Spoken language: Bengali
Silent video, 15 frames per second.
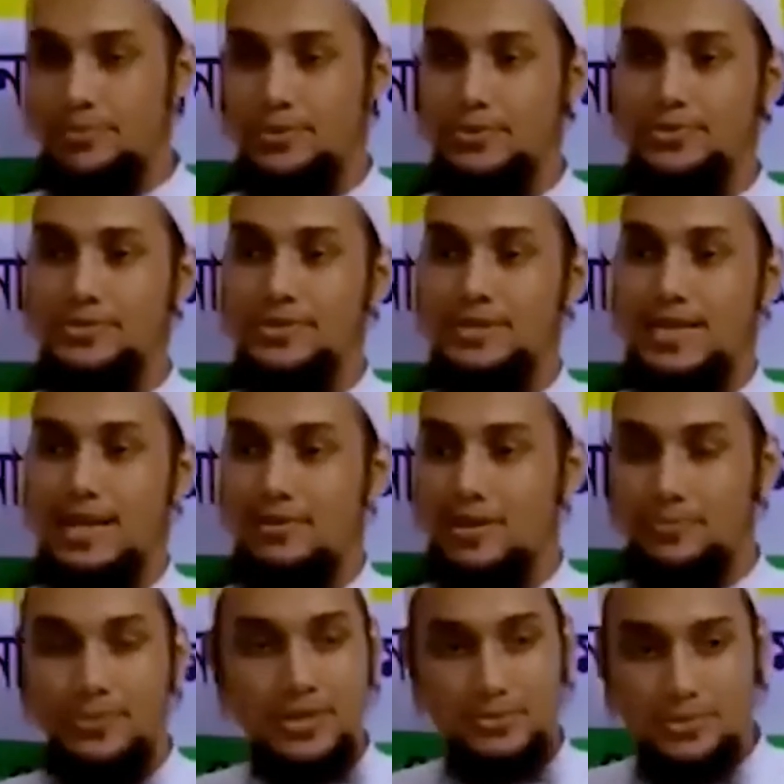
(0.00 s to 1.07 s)
তারপরে হচ্ছে
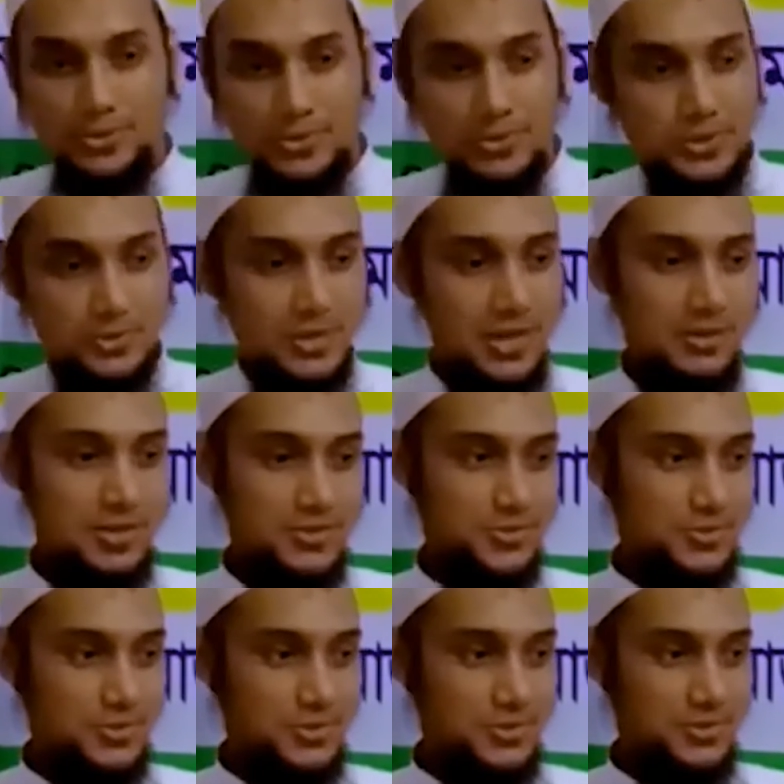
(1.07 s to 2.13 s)
খাওয়ার পরে মধু একটু খাওয়া
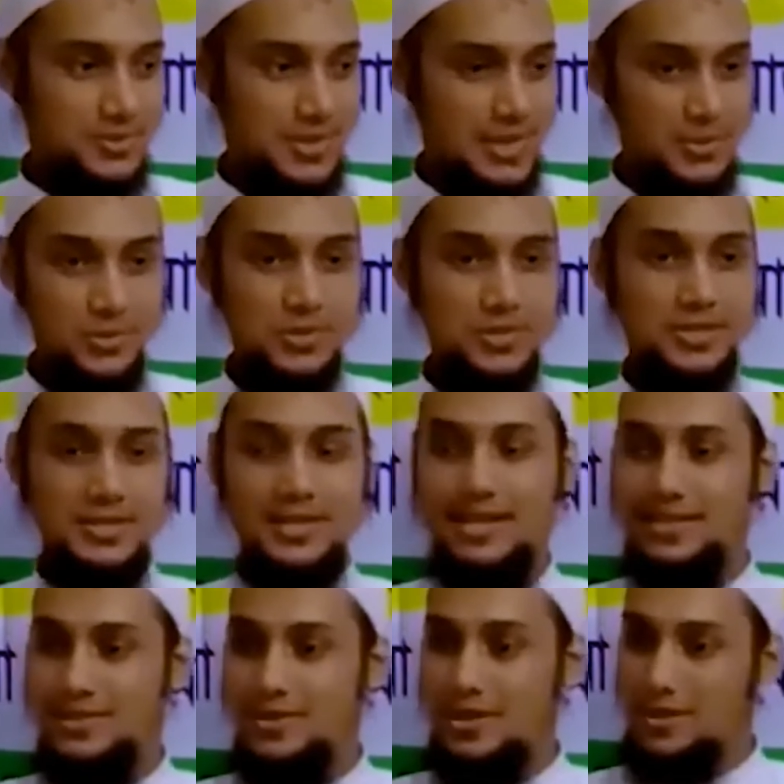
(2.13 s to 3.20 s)
সুন্নত আঙ্গুল চেটে
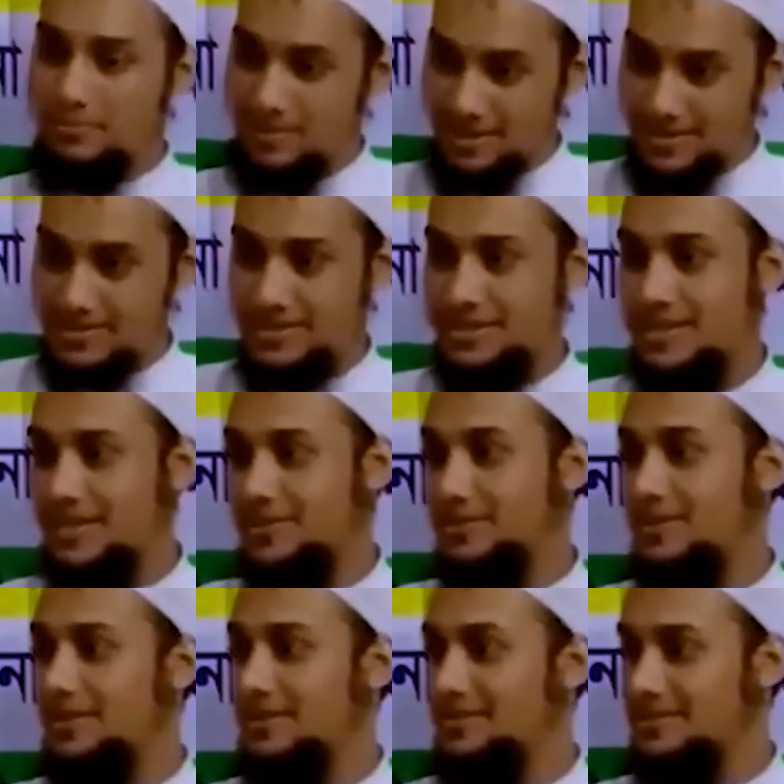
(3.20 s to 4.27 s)
খাইতে হয় প্লেট চেটে
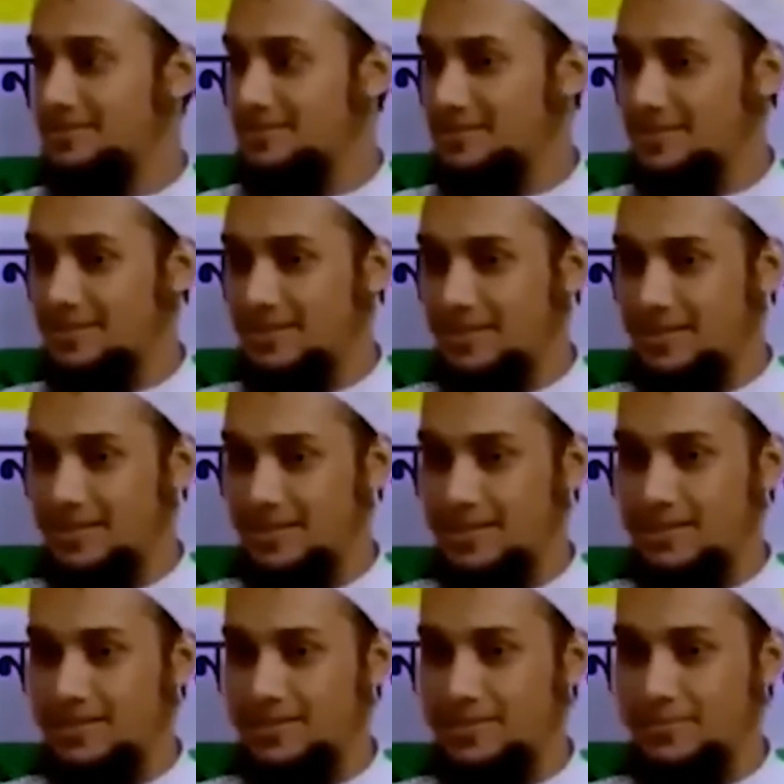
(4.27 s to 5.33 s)
খাইতে হয়
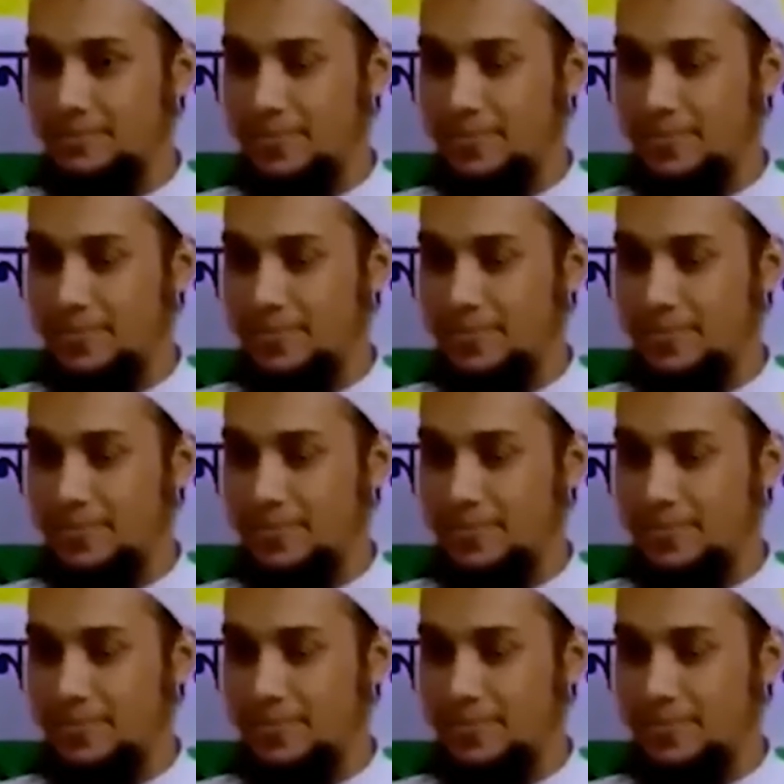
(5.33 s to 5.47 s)
হ্যাঁ